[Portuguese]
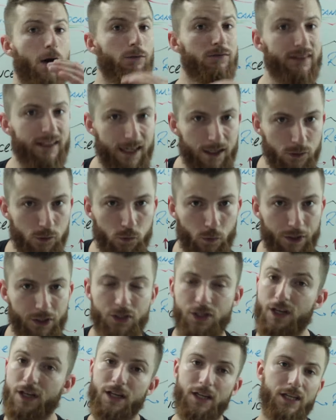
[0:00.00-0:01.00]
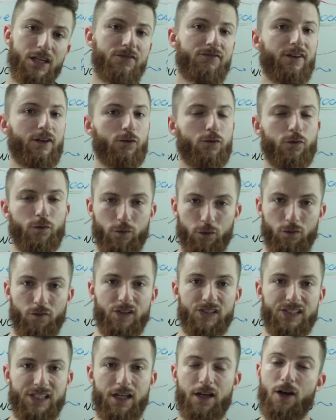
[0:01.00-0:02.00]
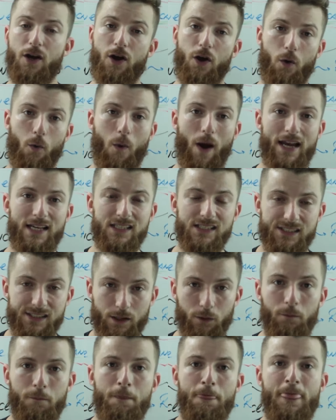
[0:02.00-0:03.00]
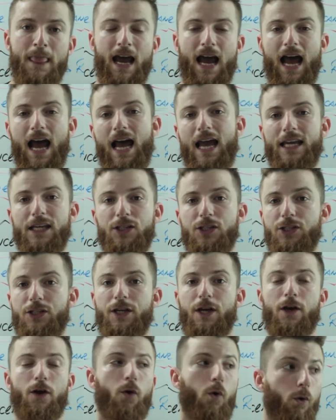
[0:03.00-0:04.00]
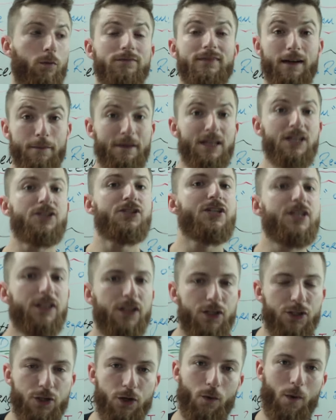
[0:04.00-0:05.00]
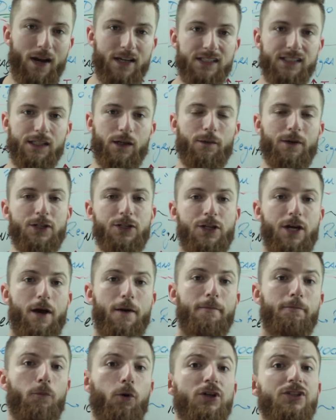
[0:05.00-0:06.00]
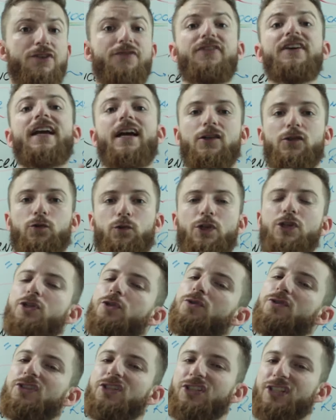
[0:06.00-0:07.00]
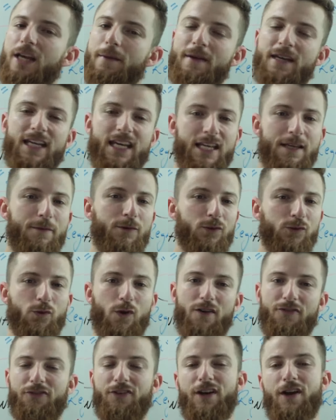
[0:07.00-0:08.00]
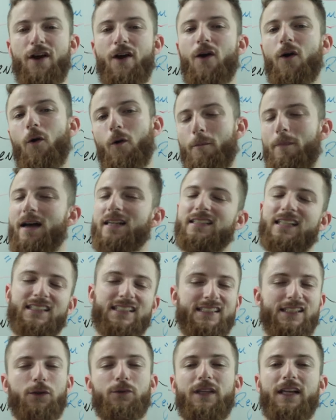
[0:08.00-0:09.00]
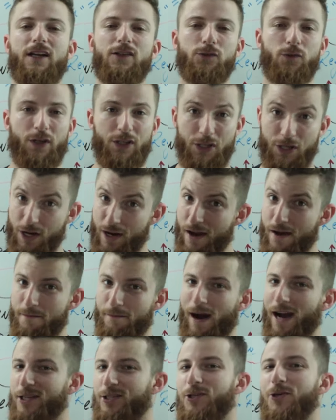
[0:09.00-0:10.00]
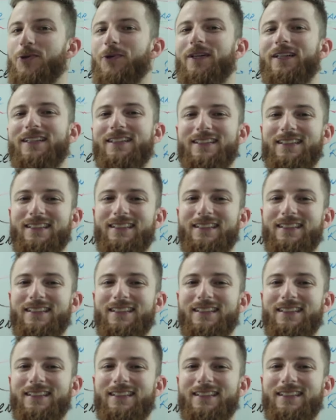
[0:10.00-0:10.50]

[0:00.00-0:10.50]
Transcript: alterações e vendo junto com você quais são as contramedidas, quais são as modificações que o sistema equilíbrio sofre com base nessas alterações. Partiu?